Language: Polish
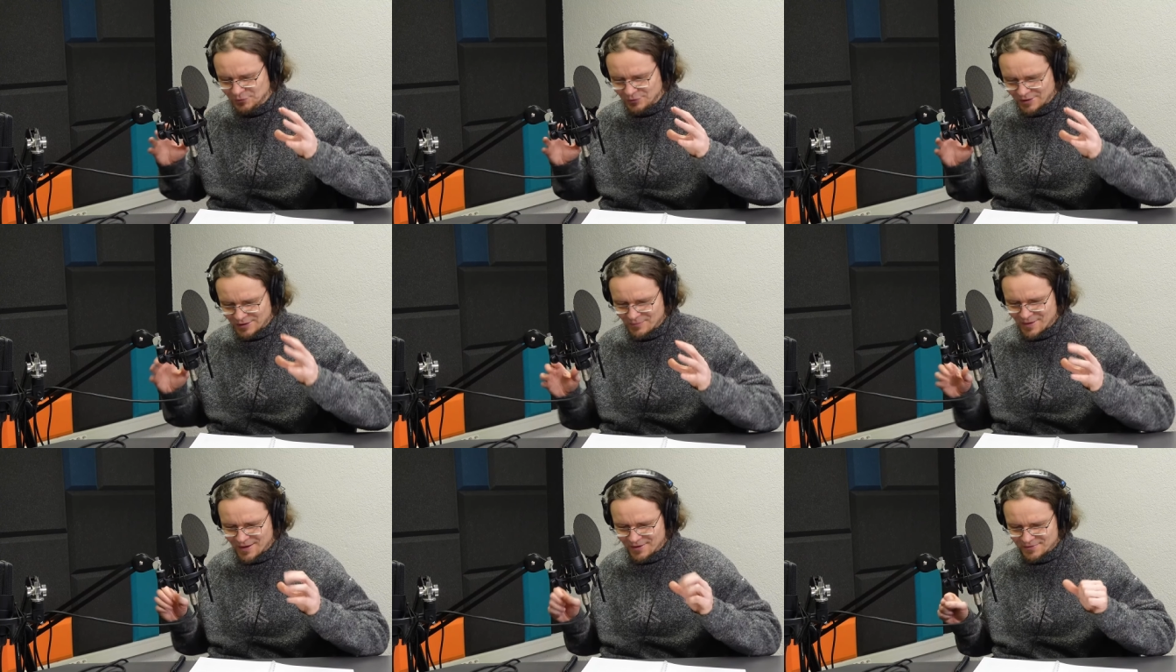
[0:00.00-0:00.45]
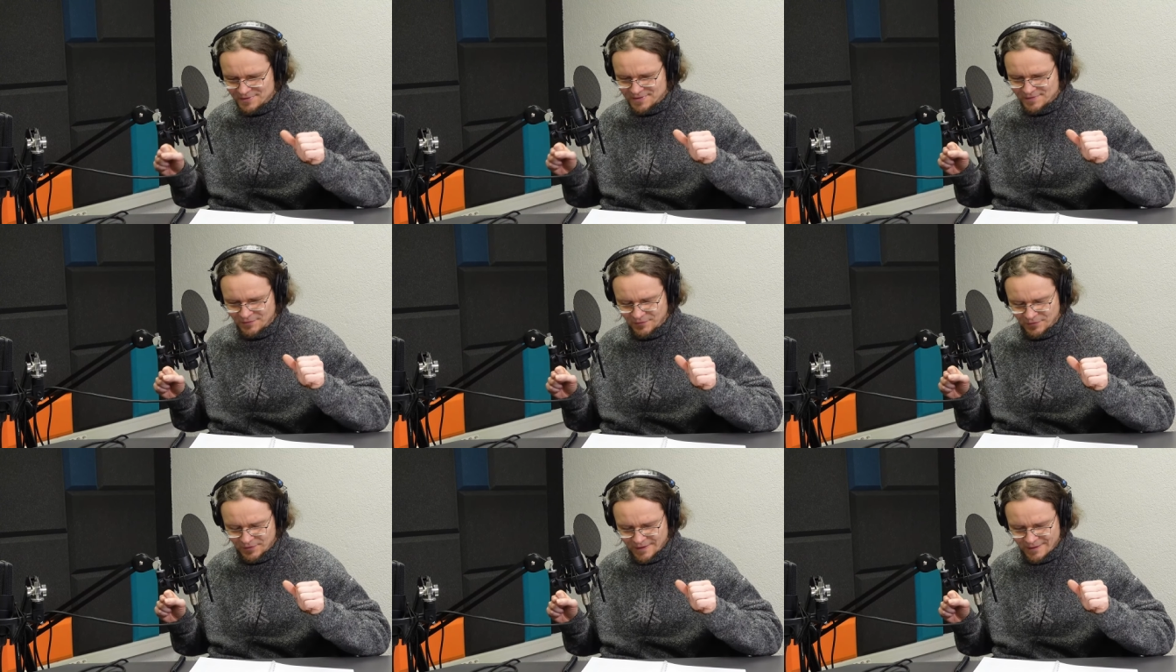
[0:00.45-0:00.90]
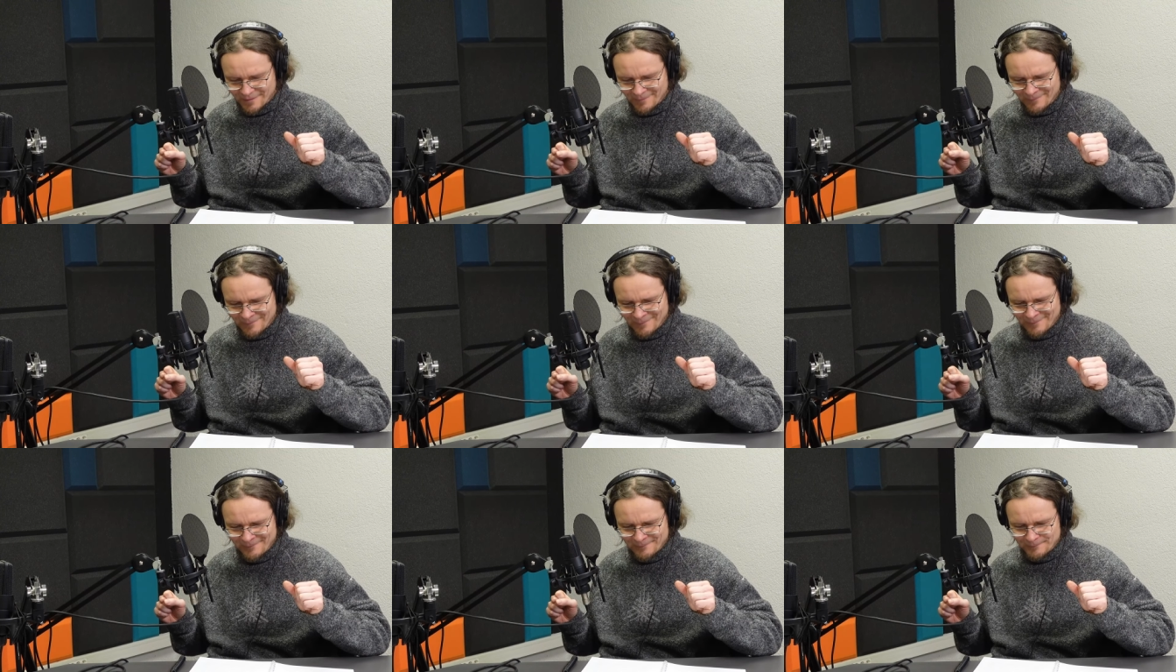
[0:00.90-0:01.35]
które mają swoje
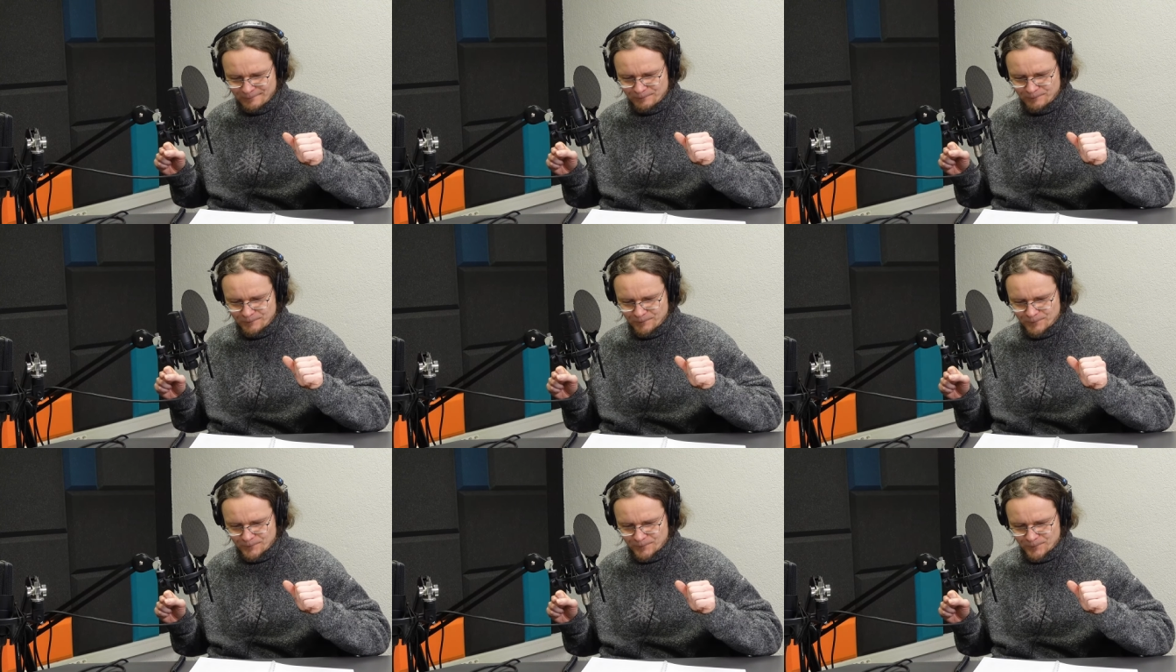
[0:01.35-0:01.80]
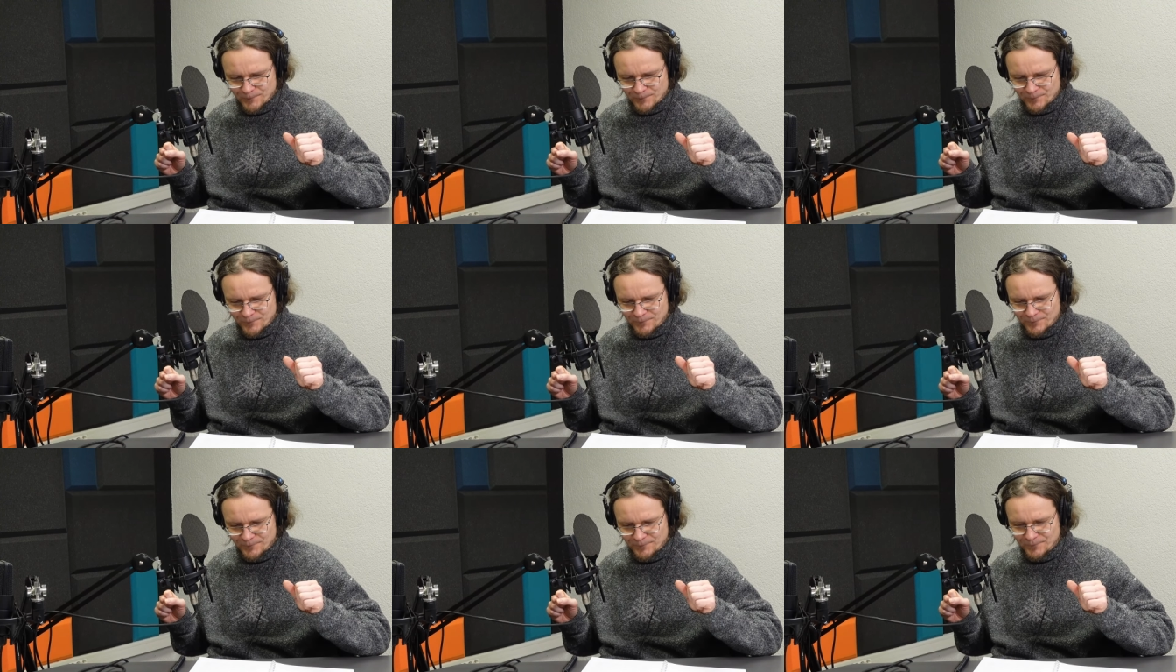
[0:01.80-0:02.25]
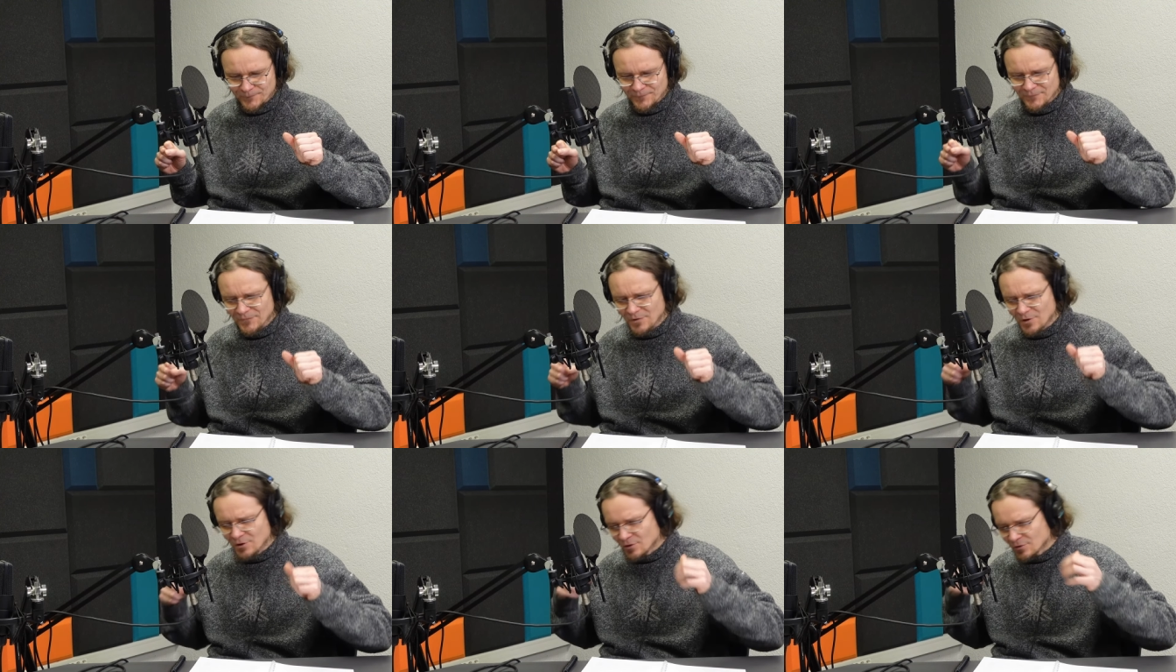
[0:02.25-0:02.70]

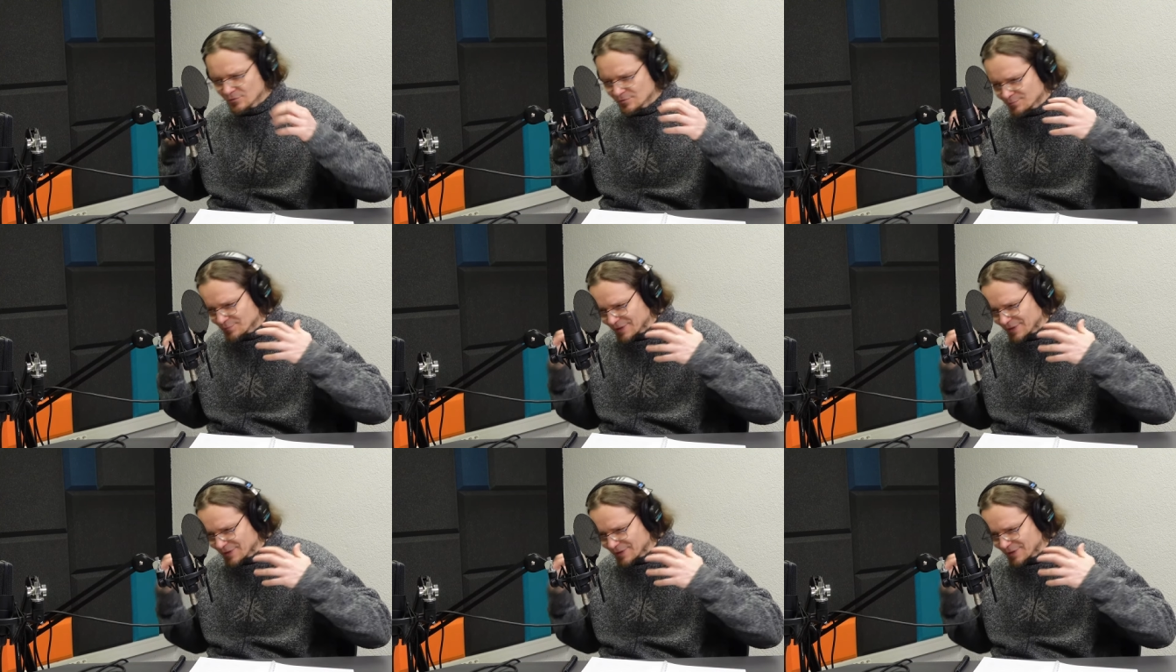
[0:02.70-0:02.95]
mm, no,